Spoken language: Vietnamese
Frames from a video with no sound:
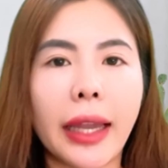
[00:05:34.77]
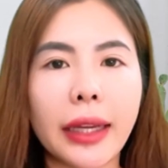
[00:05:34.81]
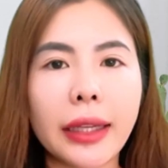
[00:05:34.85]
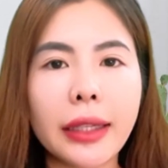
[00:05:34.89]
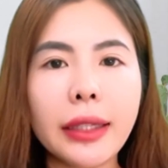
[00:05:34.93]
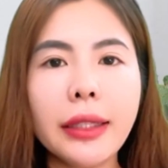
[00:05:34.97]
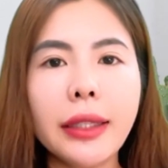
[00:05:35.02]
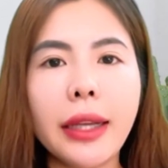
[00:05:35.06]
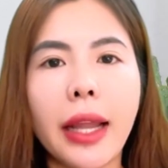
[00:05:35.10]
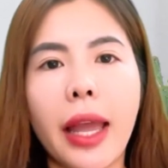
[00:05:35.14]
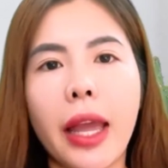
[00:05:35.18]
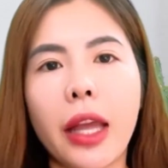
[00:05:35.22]

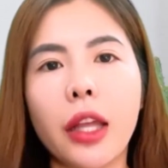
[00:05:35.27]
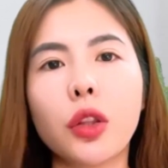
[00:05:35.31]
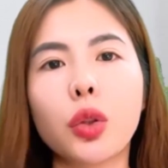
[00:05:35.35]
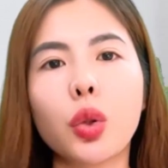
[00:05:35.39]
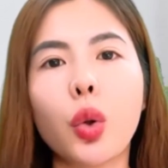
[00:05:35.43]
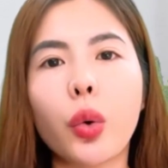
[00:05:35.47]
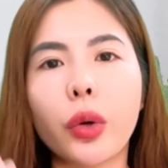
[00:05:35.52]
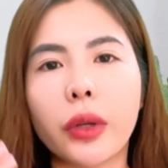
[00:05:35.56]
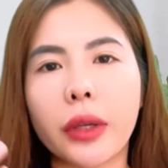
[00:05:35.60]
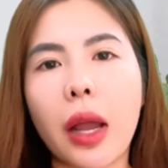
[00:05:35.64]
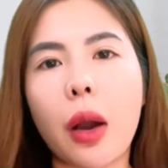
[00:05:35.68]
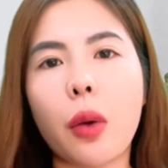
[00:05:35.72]
tránh để
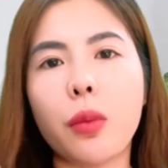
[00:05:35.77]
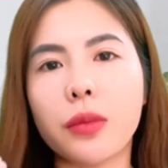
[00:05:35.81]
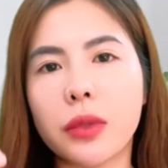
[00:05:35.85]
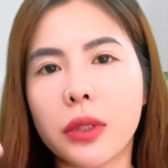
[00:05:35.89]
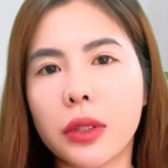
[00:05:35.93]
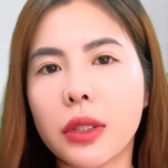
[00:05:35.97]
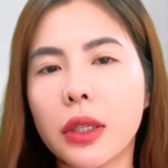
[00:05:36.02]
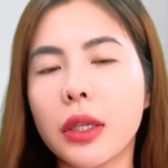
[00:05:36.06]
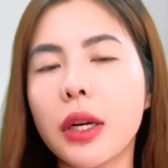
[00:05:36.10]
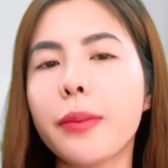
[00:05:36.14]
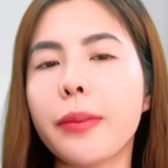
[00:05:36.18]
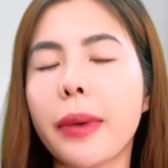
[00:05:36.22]
tồn động
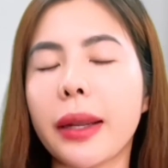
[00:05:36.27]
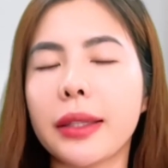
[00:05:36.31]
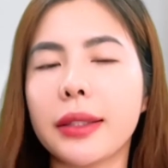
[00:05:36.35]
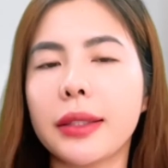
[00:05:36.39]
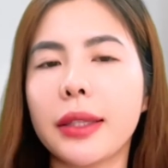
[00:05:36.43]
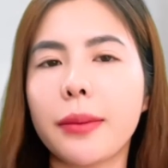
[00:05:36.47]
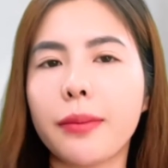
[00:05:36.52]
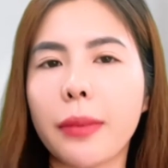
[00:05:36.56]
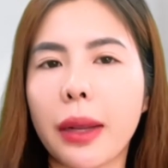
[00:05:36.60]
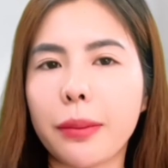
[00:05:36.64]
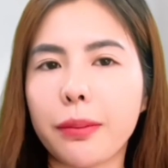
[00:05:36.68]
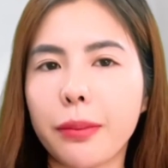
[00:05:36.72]
sữa rửa mặt
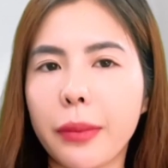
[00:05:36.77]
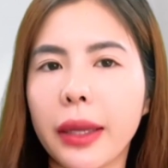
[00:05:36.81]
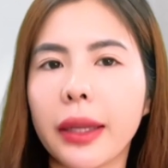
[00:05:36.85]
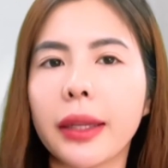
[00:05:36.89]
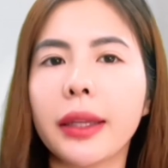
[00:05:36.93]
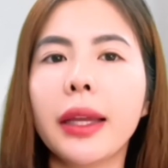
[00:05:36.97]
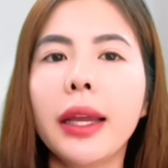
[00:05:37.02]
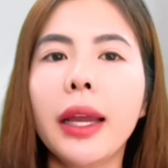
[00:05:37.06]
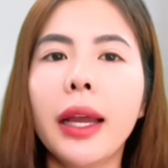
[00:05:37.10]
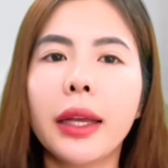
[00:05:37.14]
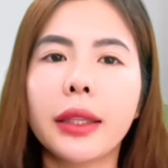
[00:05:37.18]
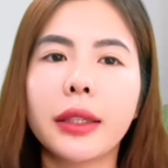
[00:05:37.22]
trên mặt
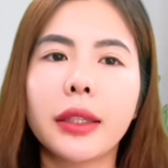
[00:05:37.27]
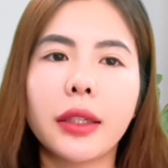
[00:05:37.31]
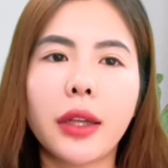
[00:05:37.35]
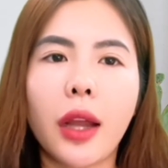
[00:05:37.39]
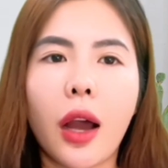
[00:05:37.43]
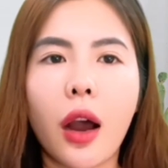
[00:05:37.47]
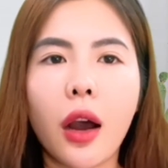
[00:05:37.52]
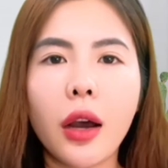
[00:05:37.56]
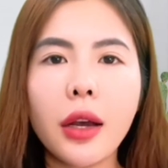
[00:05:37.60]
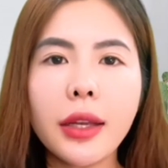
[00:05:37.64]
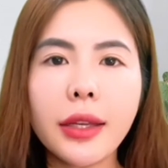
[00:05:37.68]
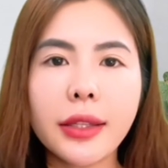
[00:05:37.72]
mình từ
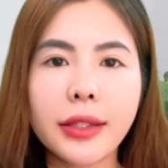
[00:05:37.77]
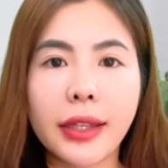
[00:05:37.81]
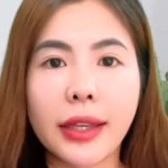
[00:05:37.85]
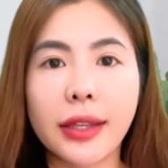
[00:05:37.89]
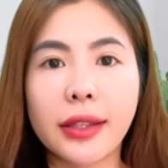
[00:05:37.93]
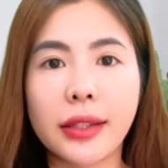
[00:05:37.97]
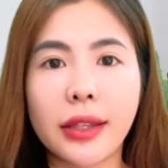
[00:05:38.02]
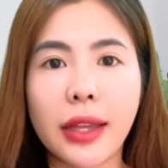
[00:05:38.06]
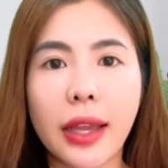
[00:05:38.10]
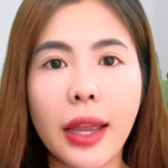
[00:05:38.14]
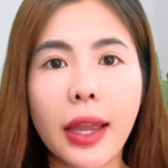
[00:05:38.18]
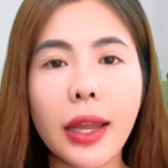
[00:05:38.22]
đó
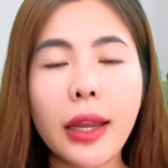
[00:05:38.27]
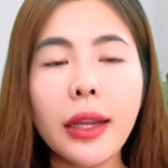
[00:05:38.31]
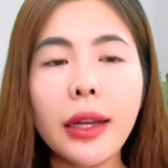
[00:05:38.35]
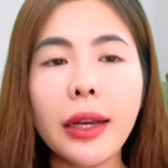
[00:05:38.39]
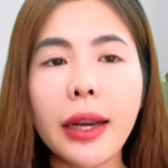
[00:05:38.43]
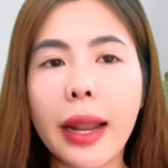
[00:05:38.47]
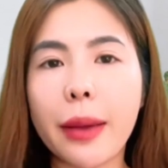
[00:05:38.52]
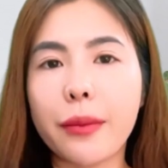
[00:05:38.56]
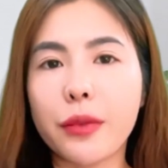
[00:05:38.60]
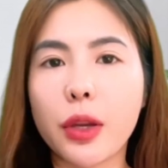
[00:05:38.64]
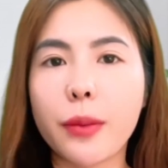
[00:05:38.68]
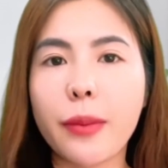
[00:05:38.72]
sẽ dễ
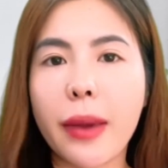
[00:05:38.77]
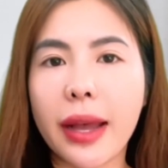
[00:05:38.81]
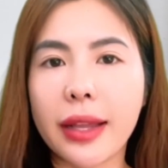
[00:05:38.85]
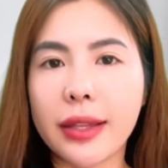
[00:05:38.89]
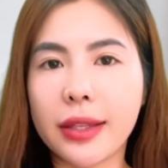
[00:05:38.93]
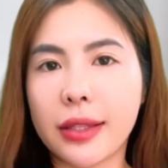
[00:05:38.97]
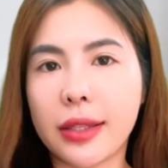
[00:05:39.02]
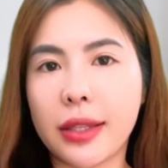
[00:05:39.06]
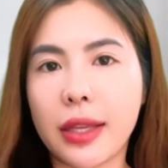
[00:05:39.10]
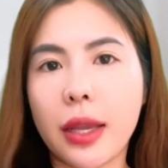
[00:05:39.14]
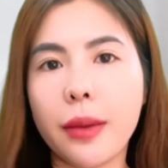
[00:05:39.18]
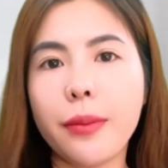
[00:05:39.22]
làm cho
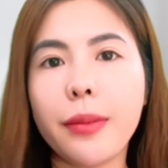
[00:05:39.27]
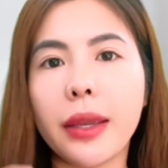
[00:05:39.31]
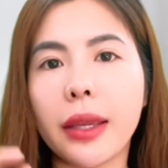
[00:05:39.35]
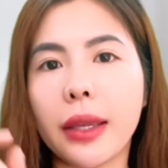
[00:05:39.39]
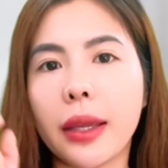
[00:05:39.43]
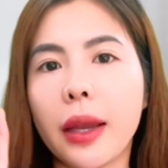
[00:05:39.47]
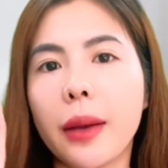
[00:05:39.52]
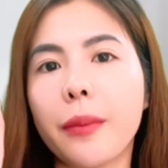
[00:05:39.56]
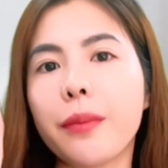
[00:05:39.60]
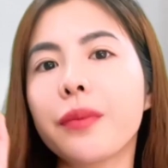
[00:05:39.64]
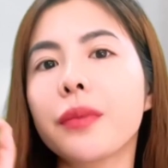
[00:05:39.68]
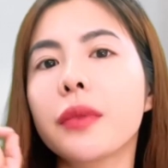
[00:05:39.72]
bạn dễ
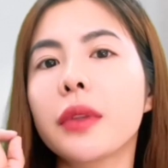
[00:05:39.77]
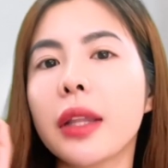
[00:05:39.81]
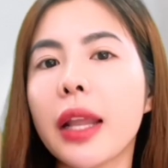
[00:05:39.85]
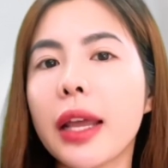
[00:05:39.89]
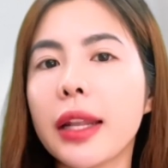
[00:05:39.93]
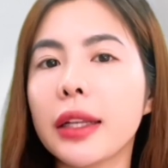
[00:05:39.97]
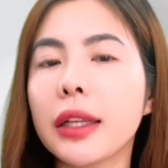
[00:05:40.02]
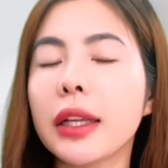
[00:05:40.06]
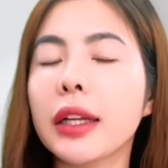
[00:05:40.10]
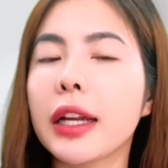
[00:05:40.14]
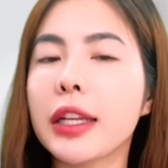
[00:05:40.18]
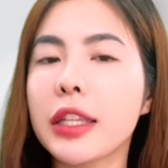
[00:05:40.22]
bị
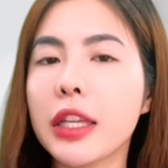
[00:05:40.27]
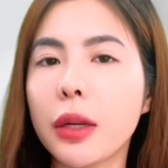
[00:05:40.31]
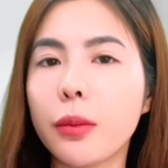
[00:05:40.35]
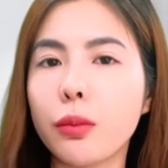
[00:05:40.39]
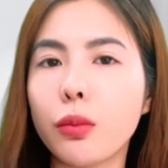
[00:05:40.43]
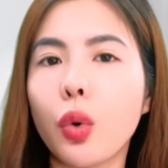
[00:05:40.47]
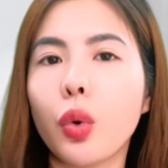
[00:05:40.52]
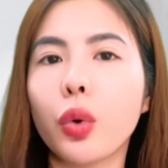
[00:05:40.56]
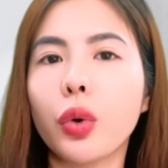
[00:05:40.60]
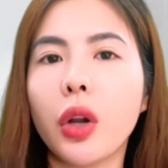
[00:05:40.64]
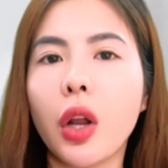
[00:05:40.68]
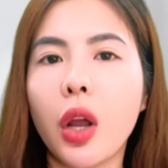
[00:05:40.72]
lên những cái
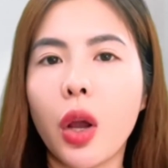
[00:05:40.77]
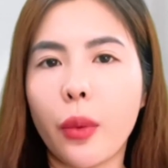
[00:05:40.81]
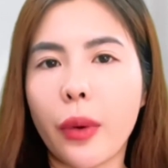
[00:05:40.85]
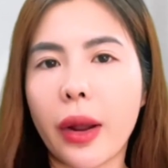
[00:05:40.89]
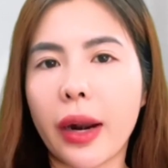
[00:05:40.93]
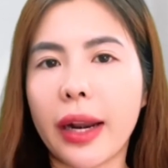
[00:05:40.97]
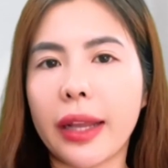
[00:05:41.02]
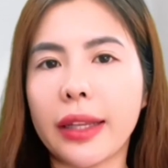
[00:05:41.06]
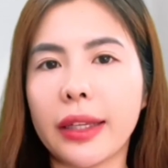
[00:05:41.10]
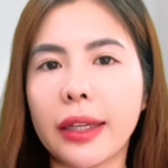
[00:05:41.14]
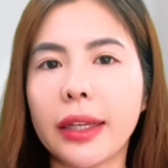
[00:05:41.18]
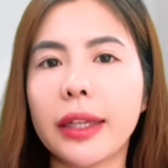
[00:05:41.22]
nhân mụn
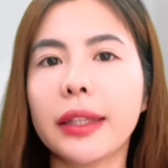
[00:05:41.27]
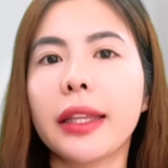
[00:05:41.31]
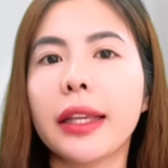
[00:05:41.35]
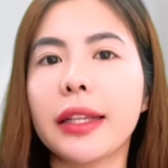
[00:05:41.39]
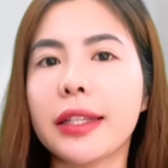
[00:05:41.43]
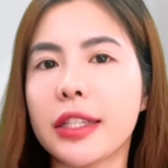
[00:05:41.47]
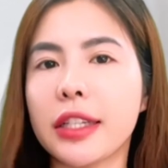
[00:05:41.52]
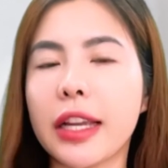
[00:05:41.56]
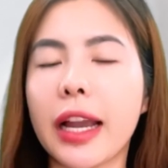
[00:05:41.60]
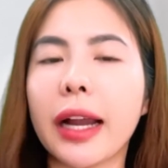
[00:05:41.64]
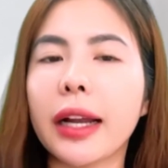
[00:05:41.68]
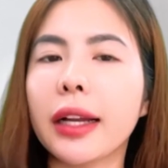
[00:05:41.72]
hoặc là những cái
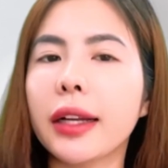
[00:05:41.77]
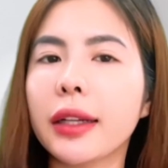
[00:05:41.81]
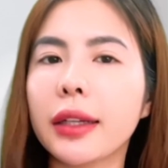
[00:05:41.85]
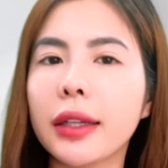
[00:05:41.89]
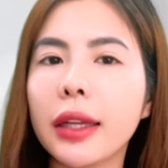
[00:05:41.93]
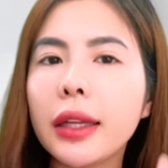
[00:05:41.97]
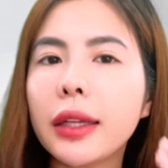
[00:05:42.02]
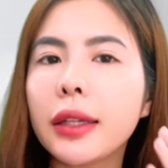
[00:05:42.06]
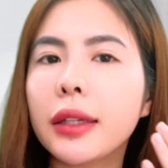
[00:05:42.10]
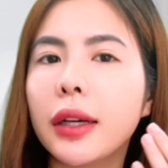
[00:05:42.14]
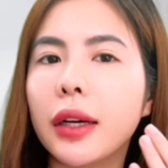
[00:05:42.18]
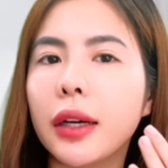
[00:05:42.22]
tình trạng
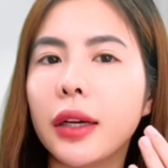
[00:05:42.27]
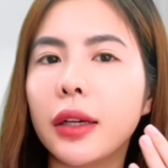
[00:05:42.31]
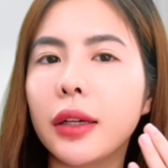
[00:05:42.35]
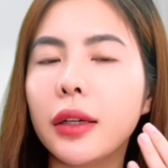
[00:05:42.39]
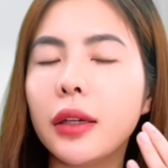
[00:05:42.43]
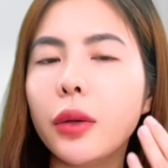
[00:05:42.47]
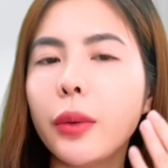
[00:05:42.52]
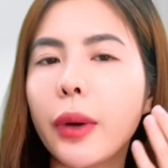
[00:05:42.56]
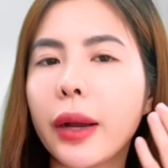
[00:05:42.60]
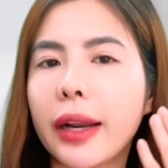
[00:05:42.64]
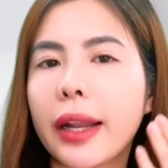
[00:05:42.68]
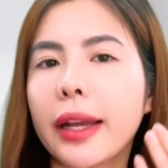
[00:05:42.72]
kích
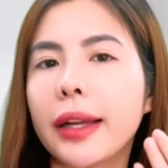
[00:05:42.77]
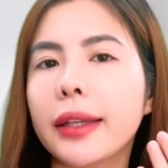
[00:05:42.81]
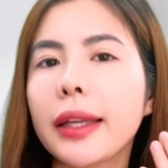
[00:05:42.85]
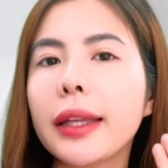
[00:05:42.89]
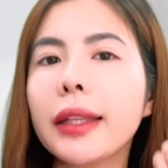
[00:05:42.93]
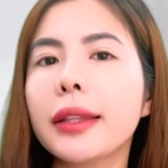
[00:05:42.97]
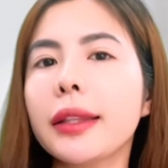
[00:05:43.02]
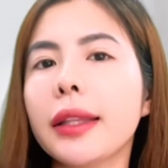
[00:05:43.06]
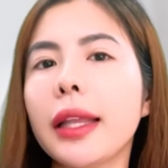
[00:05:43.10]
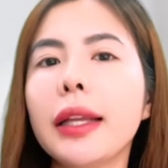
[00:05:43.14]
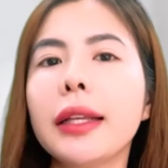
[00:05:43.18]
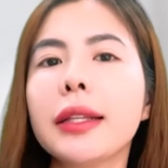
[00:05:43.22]
ứng hoặc là
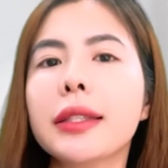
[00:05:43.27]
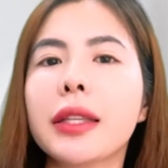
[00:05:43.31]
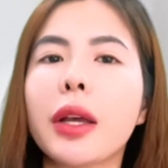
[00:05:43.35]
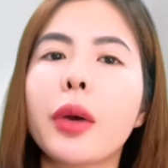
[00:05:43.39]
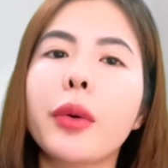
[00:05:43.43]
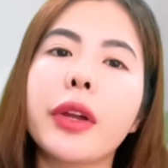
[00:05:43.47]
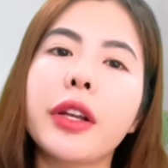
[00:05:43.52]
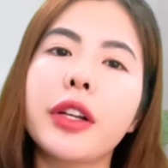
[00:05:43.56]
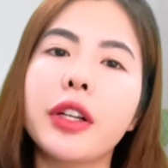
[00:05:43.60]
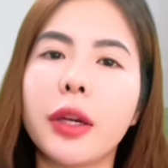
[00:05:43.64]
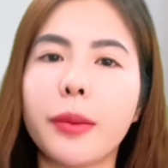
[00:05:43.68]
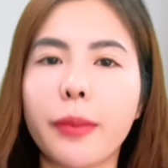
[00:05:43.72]
kích thích
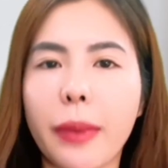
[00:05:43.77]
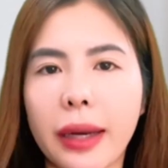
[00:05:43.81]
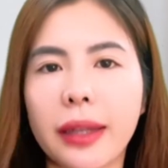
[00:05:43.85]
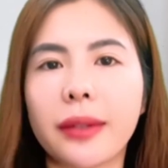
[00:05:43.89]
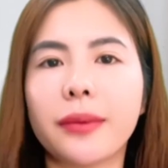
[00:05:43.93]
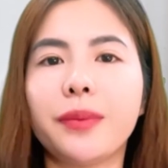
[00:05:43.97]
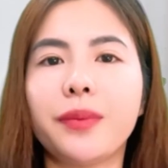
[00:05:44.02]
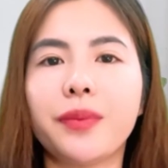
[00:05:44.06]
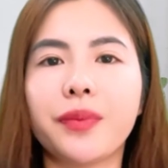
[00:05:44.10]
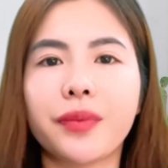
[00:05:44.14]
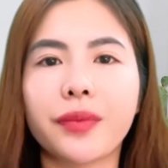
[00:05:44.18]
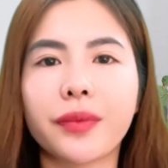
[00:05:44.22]
sau khi rửa mặt